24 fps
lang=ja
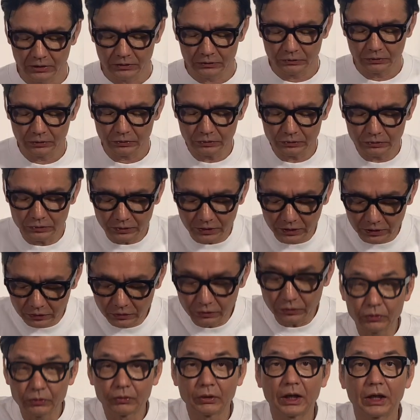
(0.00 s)
ということで今
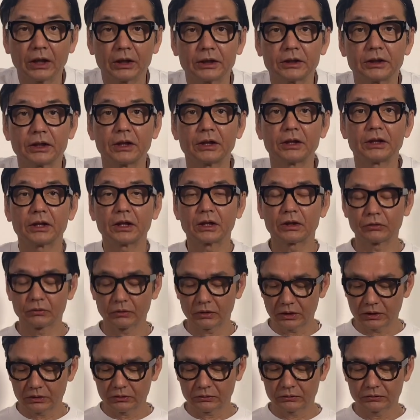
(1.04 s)
はイタリアの
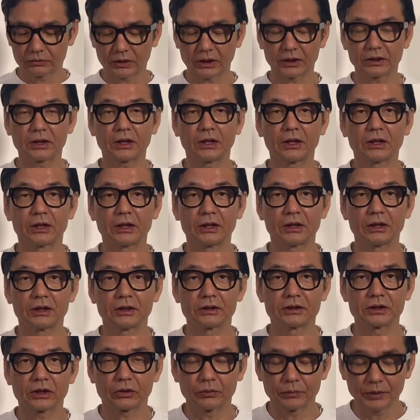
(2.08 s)
あの
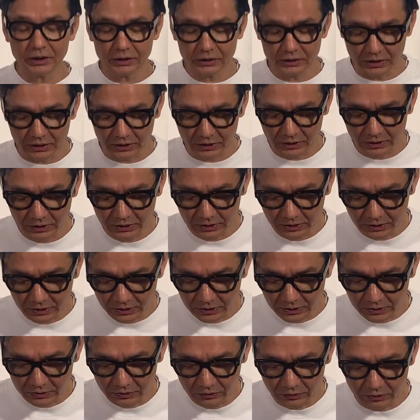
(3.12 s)
フラテッリ・ジャコメッティ
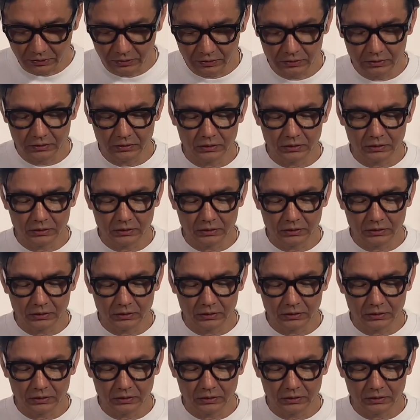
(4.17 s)
の、